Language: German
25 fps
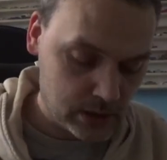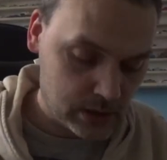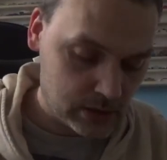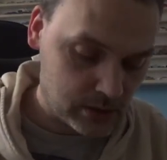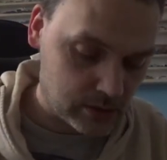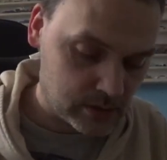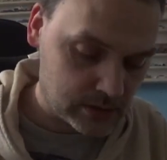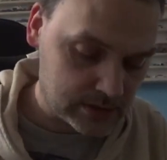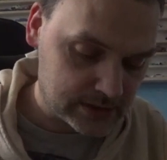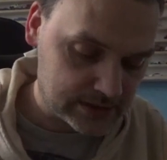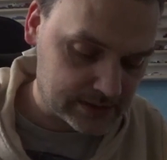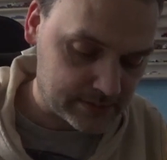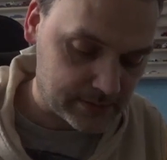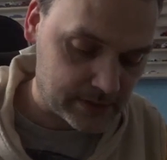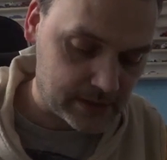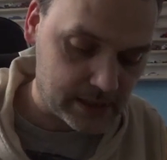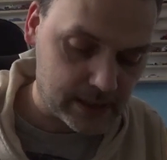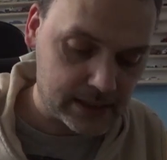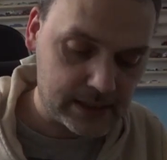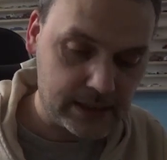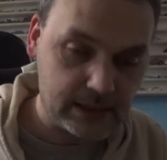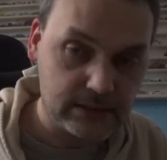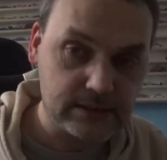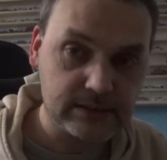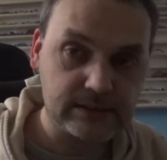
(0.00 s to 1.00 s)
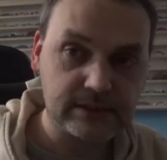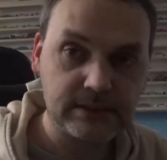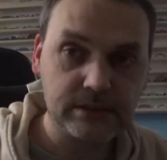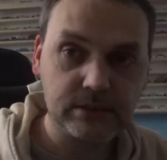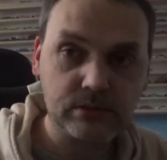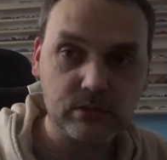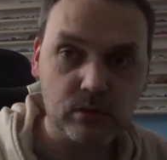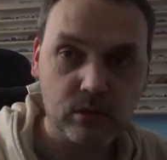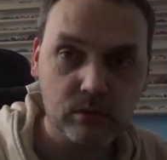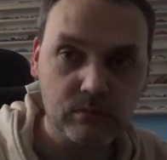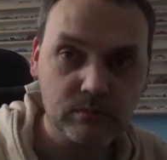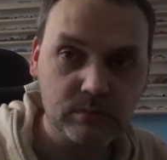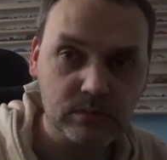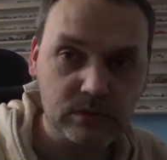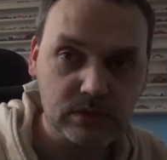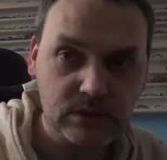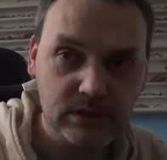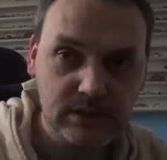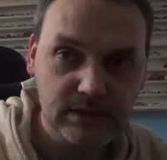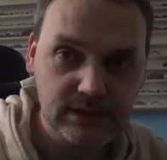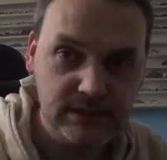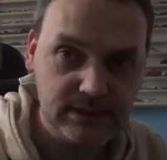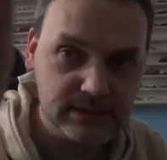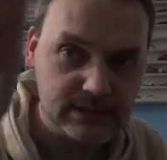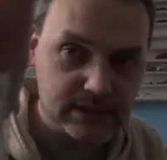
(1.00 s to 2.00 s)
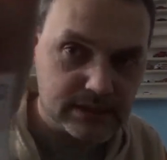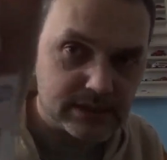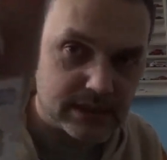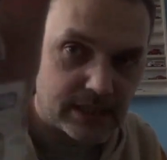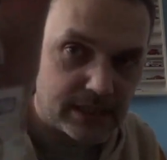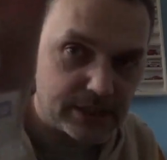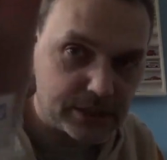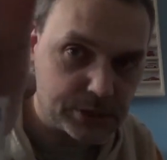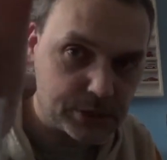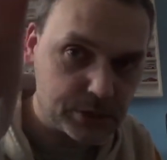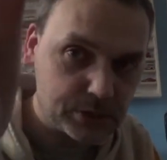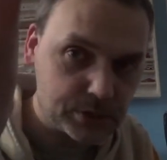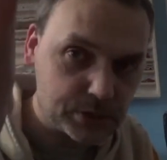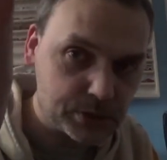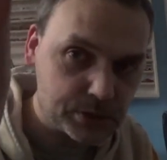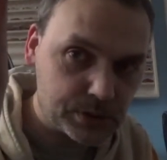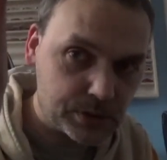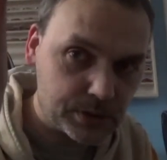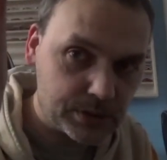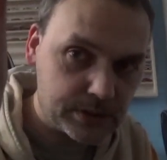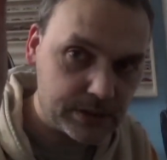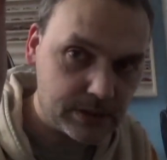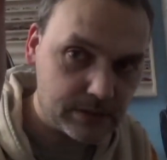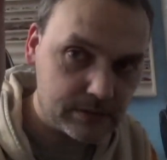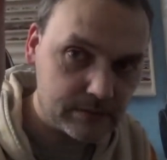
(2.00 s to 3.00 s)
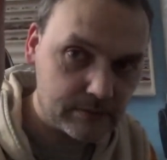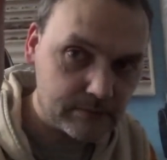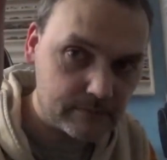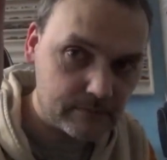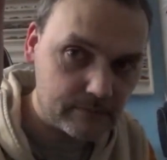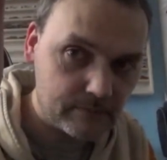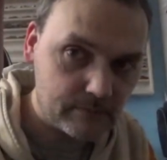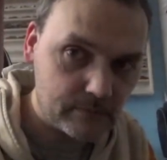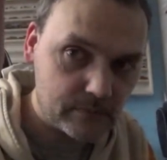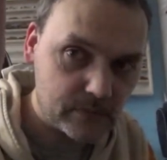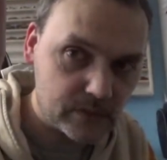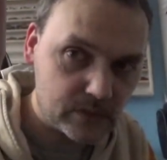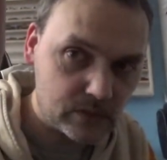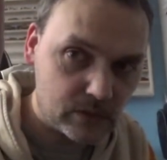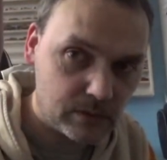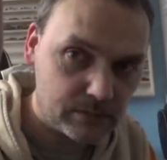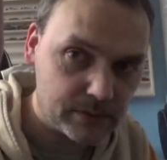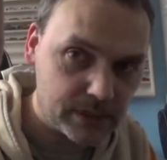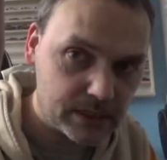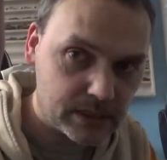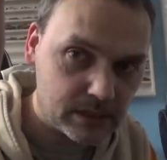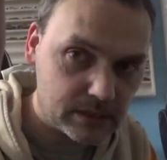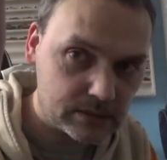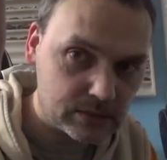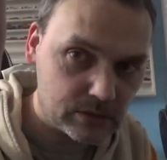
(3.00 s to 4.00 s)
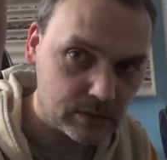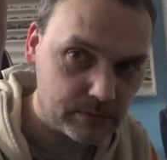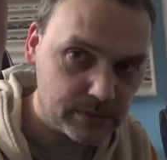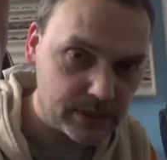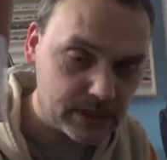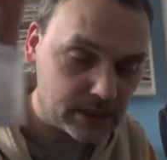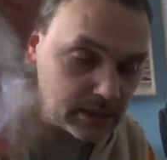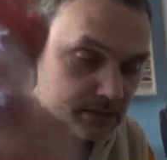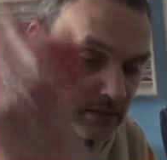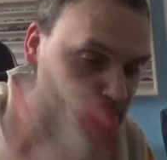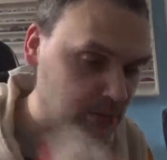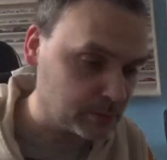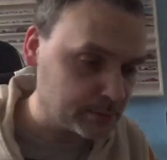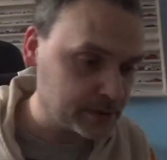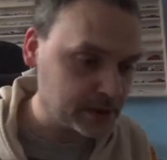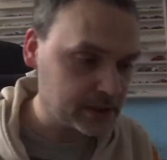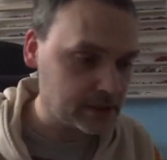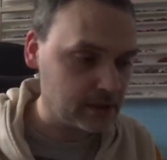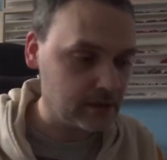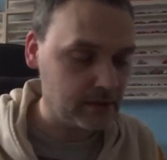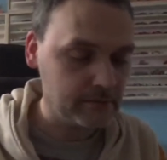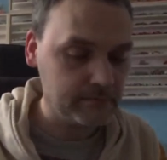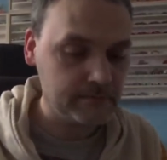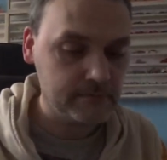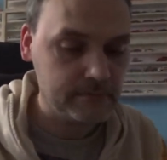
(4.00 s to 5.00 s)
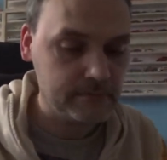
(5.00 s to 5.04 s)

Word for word: Und zwar geht es sich um diese drei schönen Stückchen. Tomika, Tomika, Tomika.